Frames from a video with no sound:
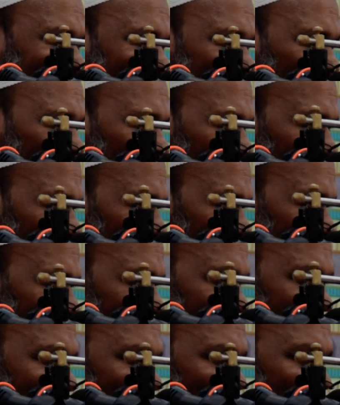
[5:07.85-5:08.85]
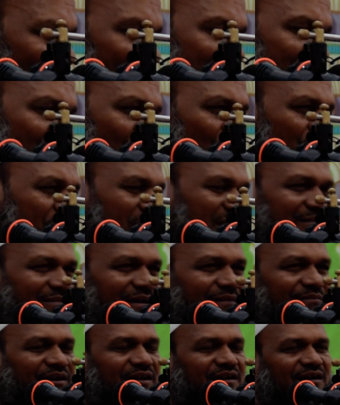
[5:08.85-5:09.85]
দোয়া করবেন এটা খুব কঠিন
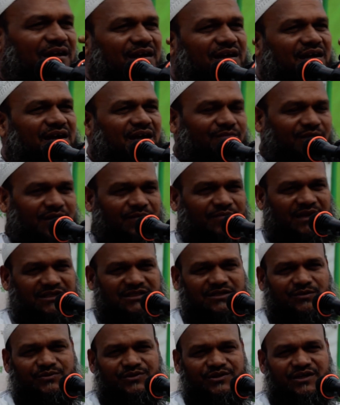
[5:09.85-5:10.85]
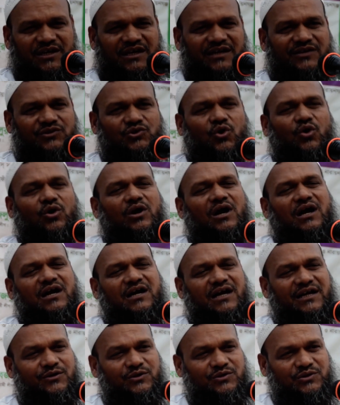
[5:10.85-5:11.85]
ব্যাপার আমার মাঝে মধ্যে খালি ধোকা
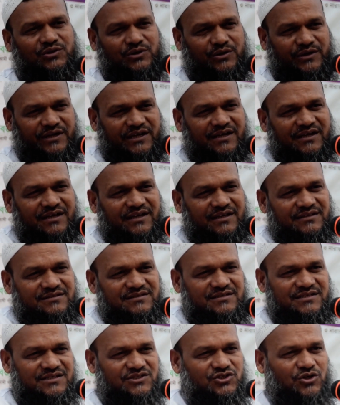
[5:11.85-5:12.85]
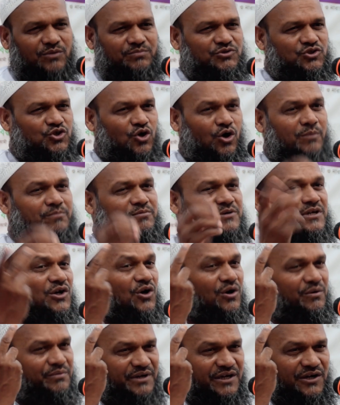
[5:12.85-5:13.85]
খায় অন্তরে যে সব জব কি
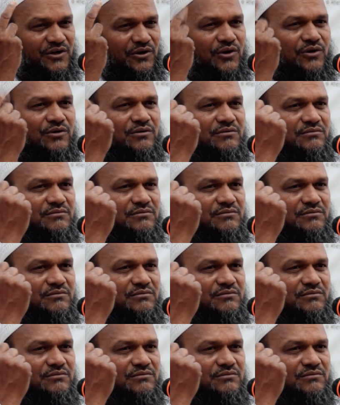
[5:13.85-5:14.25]
হবে এগুলো